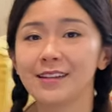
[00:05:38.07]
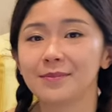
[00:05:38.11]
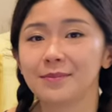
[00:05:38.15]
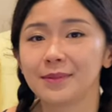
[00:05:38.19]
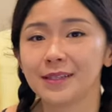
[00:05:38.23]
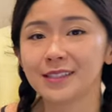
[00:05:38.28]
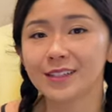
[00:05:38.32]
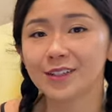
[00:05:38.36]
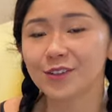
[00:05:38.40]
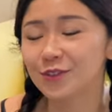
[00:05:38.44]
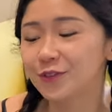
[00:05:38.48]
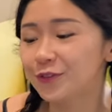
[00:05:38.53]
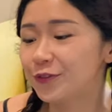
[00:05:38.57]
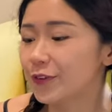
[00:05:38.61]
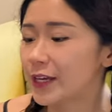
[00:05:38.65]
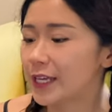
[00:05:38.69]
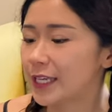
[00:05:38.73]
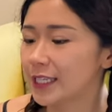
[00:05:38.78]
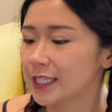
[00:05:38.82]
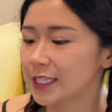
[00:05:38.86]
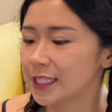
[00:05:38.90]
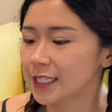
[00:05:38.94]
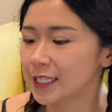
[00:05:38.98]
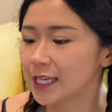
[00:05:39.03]
里面的
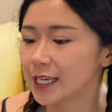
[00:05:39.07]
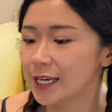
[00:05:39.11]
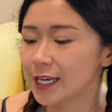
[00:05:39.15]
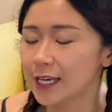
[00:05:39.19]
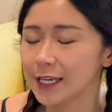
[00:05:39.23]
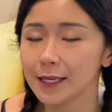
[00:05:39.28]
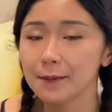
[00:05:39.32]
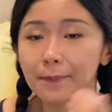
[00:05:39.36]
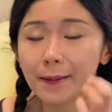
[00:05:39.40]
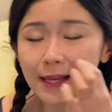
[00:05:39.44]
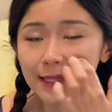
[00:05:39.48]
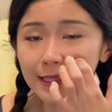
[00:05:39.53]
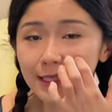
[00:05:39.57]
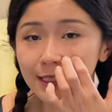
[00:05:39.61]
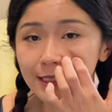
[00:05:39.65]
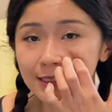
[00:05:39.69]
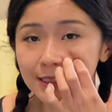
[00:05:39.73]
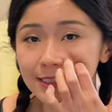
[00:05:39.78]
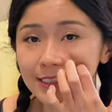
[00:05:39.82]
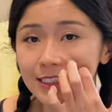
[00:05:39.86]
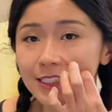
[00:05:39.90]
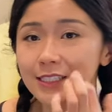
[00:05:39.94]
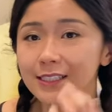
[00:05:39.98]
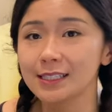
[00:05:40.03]
粉，一般呢，
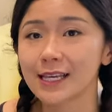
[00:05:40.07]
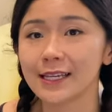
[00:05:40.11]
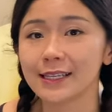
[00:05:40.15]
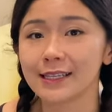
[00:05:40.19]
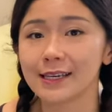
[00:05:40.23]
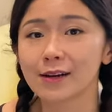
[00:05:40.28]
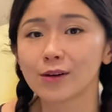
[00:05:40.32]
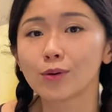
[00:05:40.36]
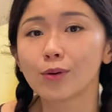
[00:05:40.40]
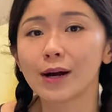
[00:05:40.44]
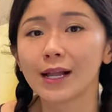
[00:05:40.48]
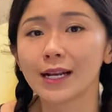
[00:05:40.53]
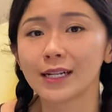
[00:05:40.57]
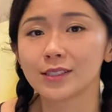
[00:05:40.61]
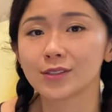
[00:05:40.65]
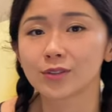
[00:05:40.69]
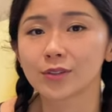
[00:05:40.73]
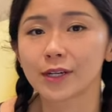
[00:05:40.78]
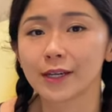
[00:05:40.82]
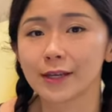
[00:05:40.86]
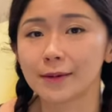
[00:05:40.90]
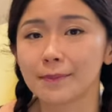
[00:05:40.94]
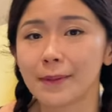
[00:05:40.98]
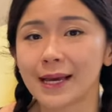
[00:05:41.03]
其实你在岩馆里就
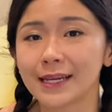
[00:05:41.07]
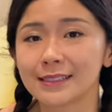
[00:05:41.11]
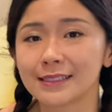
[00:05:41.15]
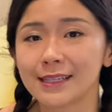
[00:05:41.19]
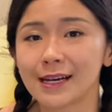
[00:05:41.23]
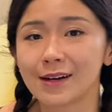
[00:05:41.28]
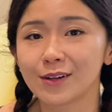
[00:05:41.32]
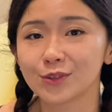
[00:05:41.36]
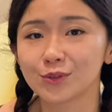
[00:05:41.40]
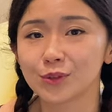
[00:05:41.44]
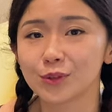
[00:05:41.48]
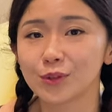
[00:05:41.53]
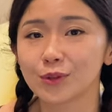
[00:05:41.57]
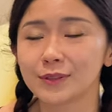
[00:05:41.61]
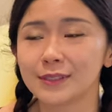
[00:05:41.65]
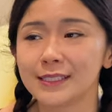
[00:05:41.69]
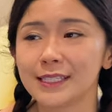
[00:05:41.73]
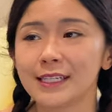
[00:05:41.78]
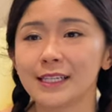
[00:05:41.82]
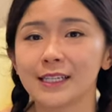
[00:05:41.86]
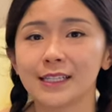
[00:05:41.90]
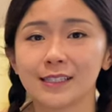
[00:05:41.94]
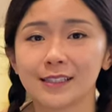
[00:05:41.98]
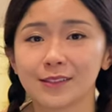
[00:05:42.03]
可以买到，所以我
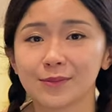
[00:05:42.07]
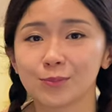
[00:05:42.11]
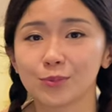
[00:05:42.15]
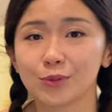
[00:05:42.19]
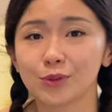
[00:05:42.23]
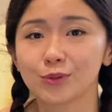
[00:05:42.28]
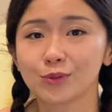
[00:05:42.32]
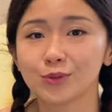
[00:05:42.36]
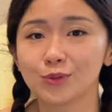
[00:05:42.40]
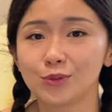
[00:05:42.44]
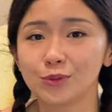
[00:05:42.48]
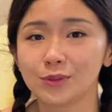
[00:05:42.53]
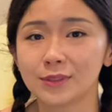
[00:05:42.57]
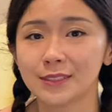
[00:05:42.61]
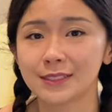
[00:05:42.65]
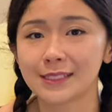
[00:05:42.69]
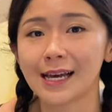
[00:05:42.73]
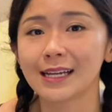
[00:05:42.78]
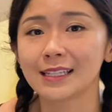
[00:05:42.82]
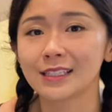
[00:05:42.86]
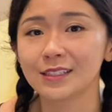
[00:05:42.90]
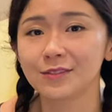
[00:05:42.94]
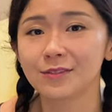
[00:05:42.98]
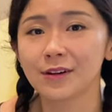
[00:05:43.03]
建议你不用去其
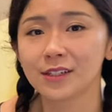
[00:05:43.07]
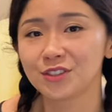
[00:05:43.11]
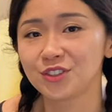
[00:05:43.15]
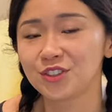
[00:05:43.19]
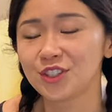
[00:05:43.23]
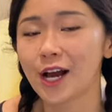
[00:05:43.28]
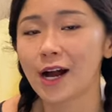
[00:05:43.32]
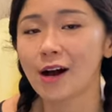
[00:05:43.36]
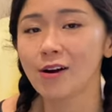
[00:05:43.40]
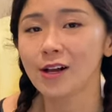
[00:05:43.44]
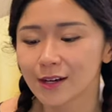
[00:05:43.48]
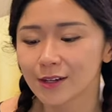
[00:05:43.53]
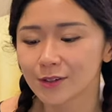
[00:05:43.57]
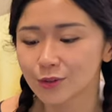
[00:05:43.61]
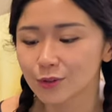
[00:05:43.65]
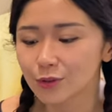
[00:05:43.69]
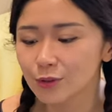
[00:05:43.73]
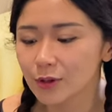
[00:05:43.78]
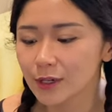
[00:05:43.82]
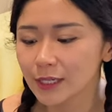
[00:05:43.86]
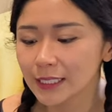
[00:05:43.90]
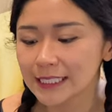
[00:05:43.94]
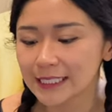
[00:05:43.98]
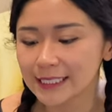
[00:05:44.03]
他地方找。如
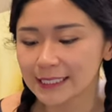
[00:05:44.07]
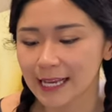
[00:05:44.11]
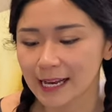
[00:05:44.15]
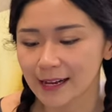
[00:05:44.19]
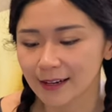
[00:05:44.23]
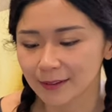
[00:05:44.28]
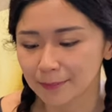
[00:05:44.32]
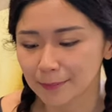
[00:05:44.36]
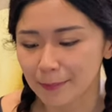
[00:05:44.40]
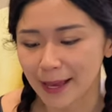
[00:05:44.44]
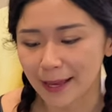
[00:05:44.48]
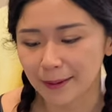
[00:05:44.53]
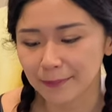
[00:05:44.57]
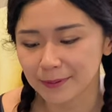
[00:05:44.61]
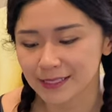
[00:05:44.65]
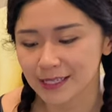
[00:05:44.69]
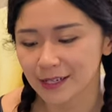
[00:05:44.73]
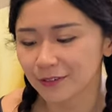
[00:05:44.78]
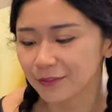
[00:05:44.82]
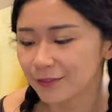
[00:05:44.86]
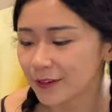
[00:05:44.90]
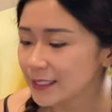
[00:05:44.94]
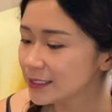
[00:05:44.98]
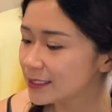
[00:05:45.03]
果你想买比较
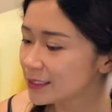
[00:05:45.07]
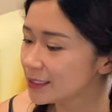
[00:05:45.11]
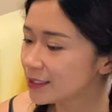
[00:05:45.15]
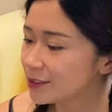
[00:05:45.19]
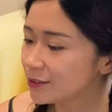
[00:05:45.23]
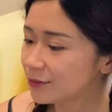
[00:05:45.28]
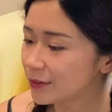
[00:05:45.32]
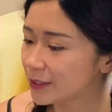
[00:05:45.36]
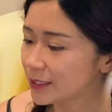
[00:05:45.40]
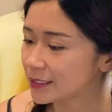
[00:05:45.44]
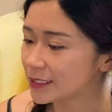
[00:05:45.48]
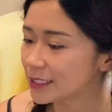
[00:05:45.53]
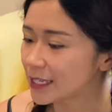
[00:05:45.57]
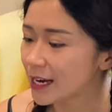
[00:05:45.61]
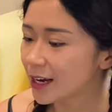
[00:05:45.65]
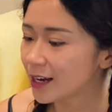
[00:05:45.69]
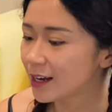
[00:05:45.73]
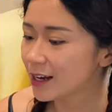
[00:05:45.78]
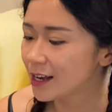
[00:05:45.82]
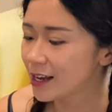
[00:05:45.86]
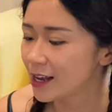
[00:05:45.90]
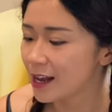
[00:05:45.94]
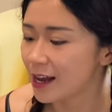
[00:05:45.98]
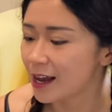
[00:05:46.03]
fancy 的粉
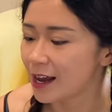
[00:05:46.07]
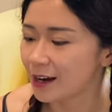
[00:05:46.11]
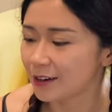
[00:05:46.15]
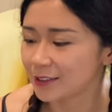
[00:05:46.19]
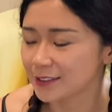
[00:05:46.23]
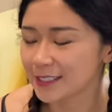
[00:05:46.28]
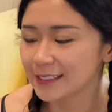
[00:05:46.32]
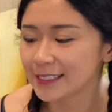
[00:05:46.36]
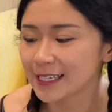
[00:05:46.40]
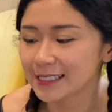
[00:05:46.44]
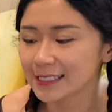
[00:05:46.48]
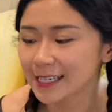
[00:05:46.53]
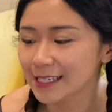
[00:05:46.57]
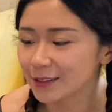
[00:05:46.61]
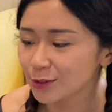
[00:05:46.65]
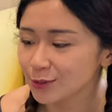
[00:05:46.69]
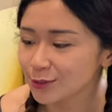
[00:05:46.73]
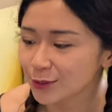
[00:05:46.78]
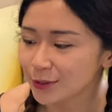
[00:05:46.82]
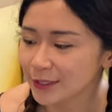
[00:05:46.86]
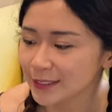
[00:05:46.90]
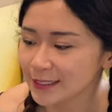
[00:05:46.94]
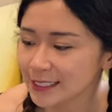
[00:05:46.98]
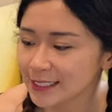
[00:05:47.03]
呢，好像大家都
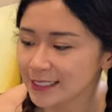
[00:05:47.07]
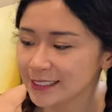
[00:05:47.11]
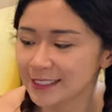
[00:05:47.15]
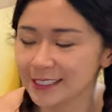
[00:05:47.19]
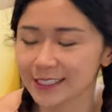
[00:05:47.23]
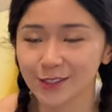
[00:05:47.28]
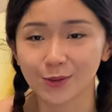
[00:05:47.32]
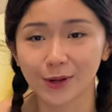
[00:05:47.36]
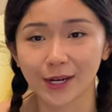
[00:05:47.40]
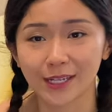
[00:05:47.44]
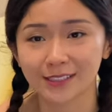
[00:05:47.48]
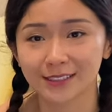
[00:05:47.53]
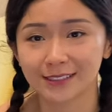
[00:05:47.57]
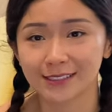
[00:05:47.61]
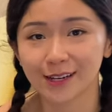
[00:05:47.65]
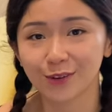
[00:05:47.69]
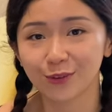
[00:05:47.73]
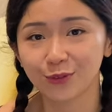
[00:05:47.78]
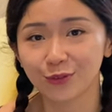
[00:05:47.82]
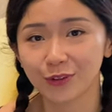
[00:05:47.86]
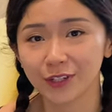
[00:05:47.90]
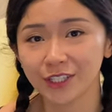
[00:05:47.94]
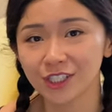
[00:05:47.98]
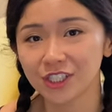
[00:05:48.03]
推荐这款叫
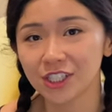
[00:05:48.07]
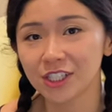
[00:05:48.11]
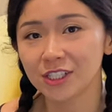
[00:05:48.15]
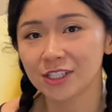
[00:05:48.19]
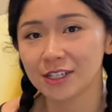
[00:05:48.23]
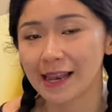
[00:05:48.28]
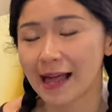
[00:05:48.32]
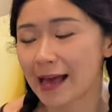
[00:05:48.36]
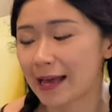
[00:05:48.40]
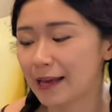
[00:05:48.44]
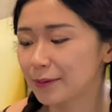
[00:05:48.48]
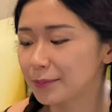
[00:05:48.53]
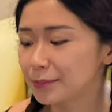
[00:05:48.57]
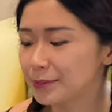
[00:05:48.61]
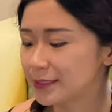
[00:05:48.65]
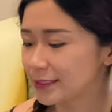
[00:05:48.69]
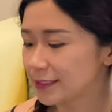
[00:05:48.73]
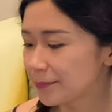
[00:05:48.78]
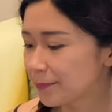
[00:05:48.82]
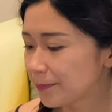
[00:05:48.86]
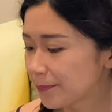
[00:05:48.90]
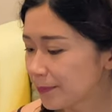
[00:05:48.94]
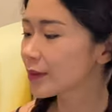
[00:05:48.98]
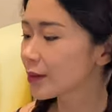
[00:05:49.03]
Friction
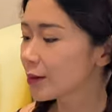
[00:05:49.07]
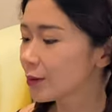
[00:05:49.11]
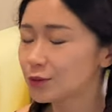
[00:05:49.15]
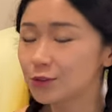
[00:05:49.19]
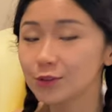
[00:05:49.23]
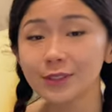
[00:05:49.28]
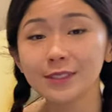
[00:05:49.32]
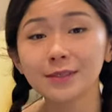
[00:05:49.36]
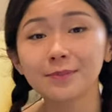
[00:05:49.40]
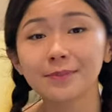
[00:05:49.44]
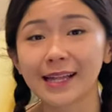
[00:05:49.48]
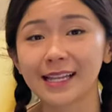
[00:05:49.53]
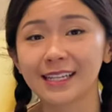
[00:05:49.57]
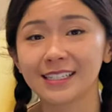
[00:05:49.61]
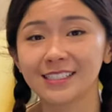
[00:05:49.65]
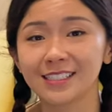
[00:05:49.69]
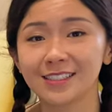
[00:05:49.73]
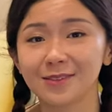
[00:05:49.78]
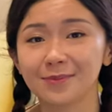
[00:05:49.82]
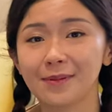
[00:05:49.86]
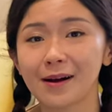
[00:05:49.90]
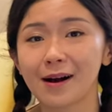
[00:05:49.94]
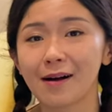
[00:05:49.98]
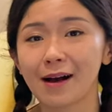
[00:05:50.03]
Labs。我最近买了这
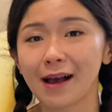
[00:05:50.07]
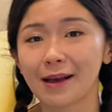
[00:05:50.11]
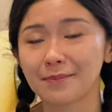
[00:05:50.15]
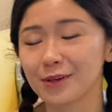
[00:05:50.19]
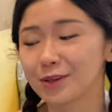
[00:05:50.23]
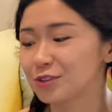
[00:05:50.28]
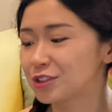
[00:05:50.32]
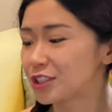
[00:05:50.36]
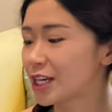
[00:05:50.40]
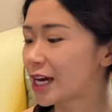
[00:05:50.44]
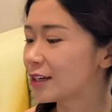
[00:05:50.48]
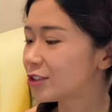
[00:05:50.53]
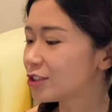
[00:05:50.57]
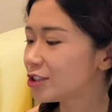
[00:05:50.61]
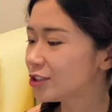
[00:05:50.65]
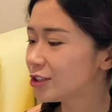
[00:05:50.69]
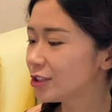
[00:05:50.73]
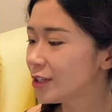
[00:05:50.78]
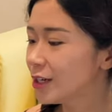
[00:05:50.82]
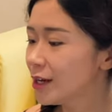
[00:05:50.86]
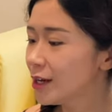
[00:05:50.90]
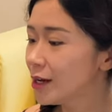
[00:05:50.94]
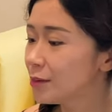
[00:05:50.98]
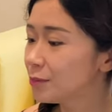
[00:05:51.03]
一包，还没有尝试，
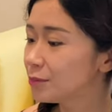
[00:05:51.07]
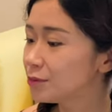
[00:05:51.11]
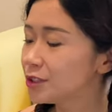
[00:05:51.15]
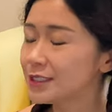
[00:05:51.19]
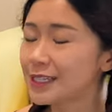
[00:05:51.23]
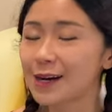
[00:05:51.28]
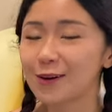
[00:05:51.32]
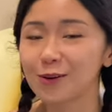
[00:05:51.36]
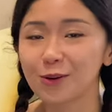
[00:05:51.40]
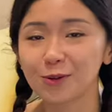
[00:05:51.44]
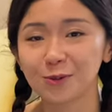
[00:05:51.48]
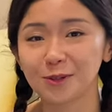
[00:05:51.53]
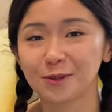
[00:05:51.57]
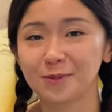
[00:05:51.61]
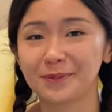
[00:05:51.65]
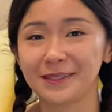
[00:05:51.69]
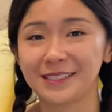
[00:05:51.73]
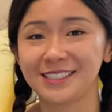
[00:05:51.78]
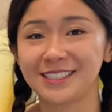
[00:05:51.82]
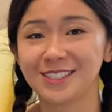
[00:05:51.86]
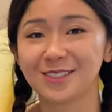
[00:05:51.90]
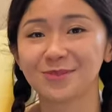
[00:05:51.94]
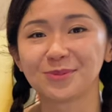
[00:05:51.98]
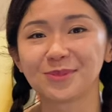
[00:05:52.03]
不知道会不会
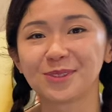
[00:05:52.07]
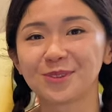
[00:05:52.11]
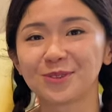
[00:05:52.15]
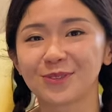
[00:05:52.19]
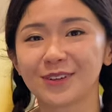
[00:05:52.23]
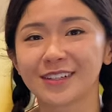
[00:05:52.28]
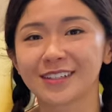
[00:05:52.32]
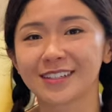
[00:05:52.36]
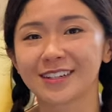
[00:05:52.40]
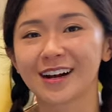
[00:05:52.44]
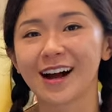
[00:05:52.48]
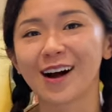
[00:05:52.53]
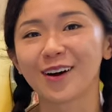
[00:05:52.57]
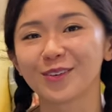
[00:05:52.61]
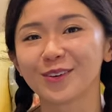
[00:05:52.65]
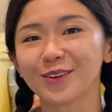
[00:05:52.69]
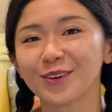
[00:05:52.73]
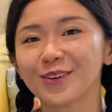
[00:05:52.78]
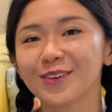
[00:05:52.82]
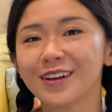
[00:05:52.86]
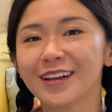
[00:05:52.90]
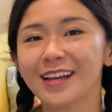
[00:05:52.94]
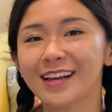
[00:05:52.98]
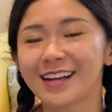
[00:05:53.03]
比 Jim 的粉更好
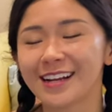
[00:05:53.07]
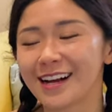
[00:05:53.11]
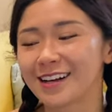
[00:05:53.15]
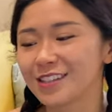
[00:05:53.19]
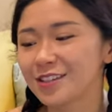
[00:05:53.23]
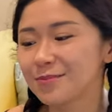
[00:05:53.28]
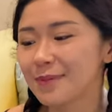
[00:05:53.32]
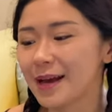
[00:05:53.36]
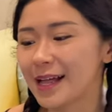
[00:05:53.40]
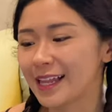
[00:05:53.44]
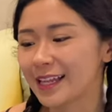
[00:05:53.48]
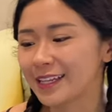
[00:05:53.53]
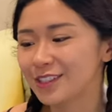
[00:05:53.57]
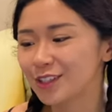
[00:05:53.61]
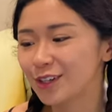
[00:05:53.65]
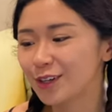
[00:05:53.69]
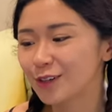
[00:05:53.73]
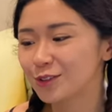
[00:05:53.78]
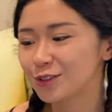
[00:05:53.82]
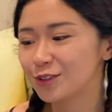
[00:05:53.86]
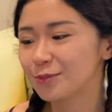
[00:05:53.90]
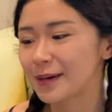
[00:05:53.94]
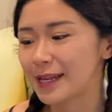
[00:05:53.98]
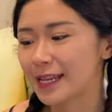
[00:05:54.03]
用。然后你买了之
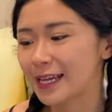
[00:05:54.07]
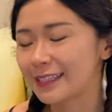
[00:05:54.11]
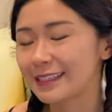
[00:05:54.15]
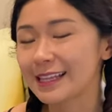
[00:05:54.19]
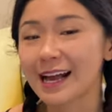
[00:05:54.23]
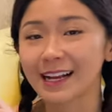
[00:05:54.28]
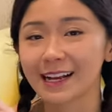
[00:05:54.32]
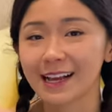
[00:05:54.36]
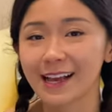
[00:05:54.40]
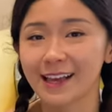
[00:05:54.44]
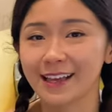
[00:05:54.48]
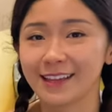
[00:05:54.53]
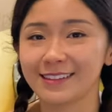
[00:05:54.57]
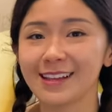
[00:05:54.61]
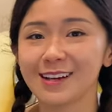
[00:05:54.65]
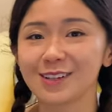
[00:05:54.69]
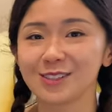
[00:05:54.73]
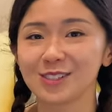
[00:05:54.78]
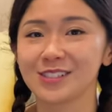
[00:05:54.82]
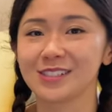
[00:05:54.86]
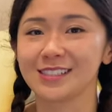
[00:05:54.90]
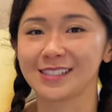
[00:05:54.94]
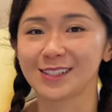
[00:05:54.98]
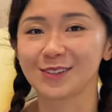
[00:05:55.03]
后就把它打开，倒
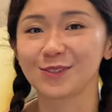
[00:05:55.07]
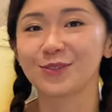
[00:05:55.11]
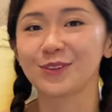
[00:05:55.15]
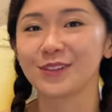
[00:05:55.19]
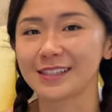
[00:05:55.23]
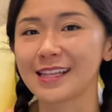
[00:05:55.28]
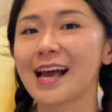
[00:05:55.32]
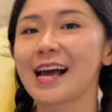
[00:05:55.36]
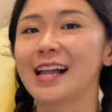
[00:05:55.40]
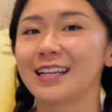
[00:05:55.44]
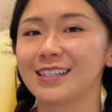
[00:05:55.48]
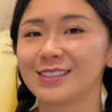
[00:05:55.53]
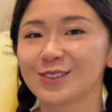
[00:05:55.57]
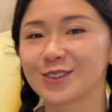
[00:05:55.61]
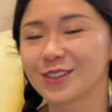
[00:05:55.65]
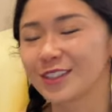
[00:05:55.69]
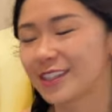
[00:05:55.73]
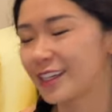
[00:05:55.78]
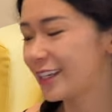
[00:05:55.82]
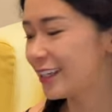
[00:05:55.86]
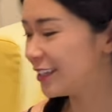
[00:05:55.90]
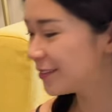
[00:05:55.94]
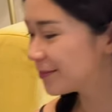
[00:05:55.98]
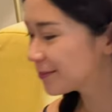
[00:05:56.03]
进你的粉袋里就
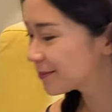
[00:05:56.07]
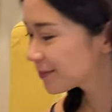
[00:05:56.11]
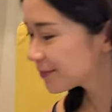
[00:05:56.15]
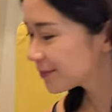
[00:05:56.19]
可以。